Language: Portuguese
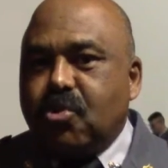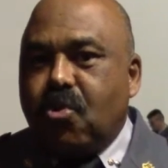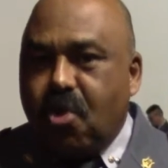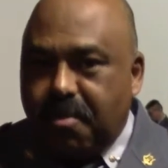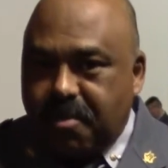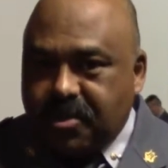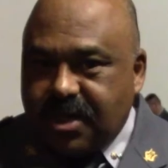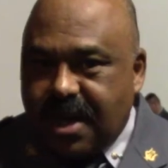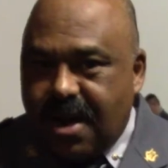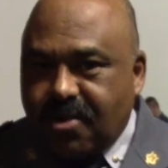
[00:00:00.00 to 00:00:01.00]
o Corpo
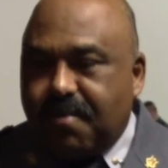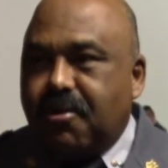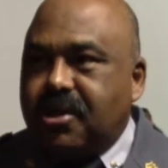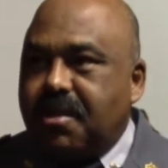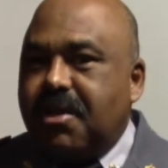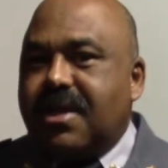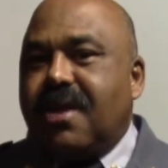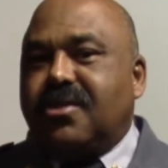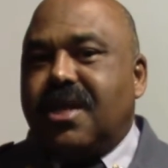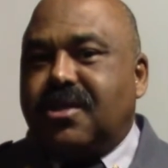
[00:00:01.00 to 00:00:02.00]
Musical da Polícia
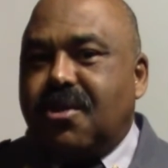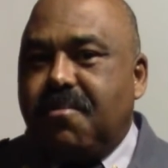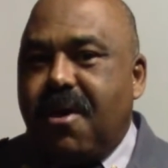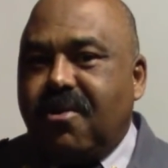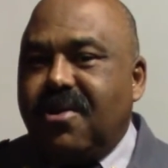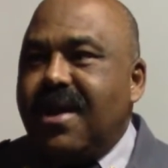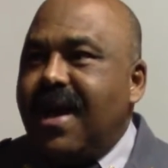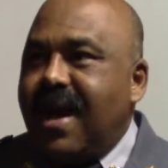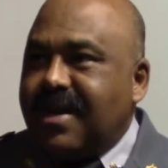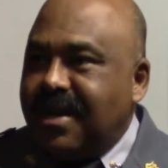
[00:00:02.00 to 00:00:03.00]
Militar do Estado de São Paulo
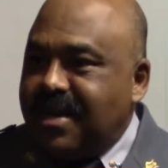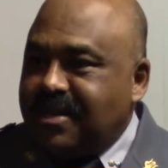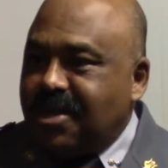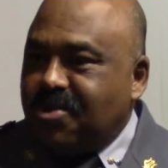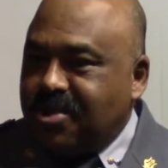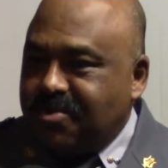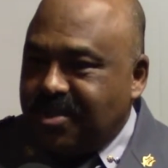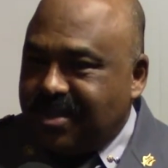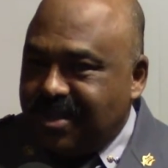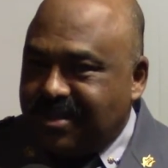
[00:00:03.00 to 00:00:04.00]
agradece a todos
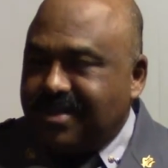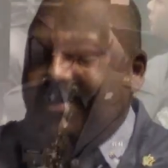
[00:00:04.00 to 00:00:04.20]
vocês.